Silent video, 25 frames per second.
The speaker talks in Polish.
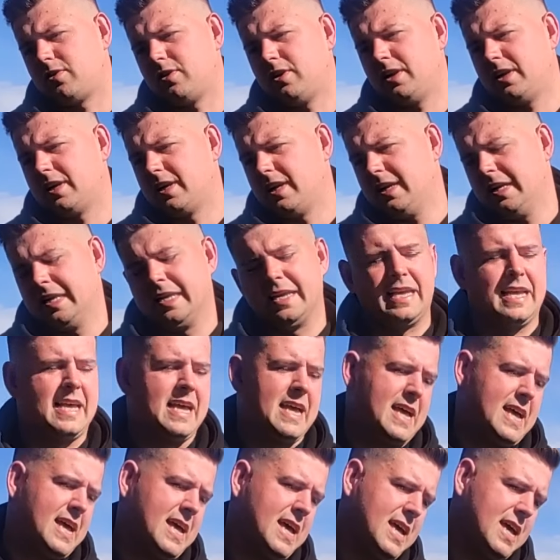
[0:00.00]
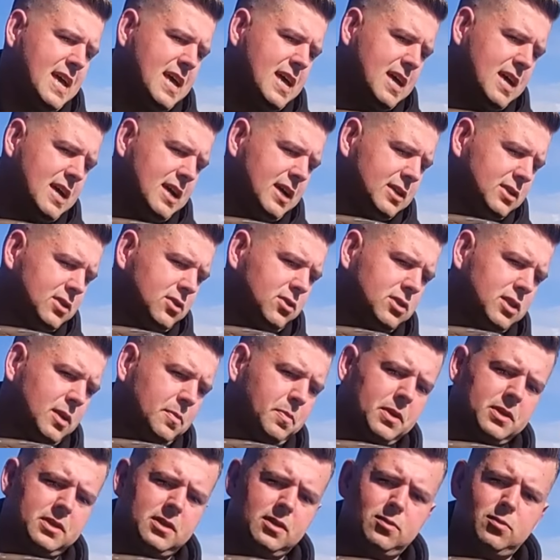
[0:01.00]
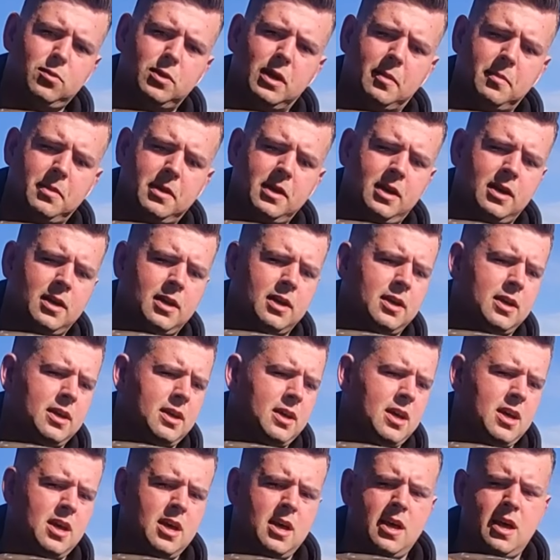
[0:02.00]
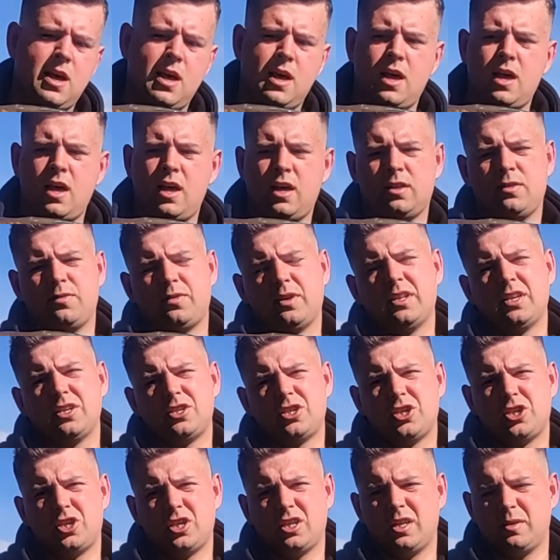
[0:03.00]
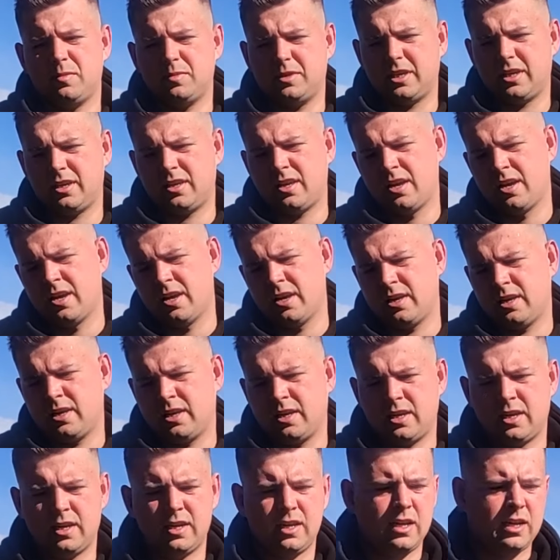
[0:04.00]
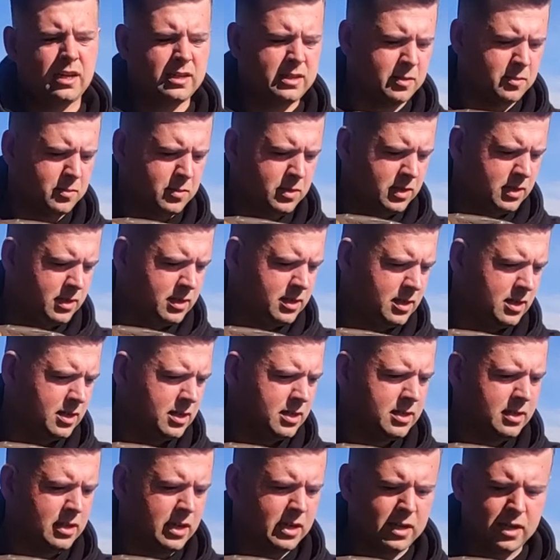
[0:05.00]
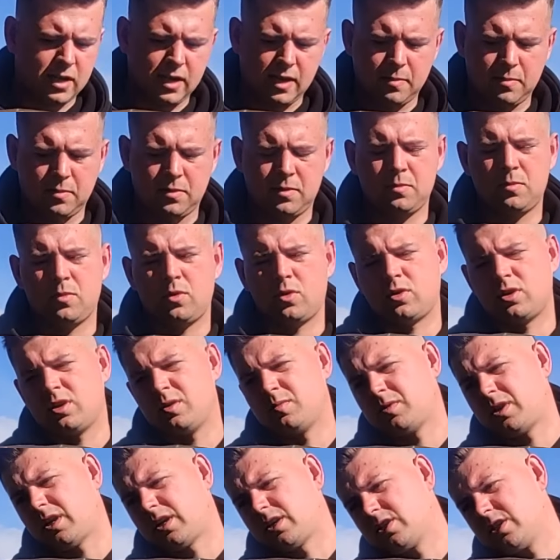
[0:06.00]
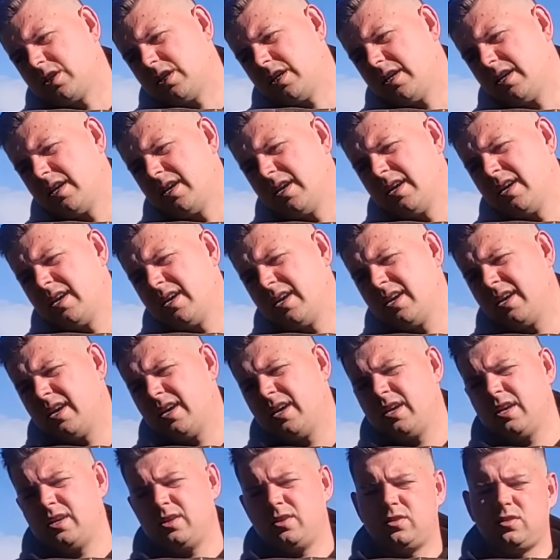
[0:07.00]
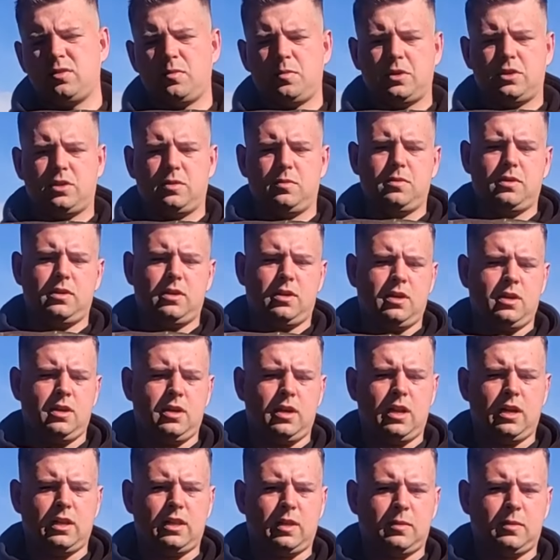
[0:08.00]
kolegę, aż go zaprezentujemy. 12700 e, razem z e, slingiem mokrym, także no zobaczymy ile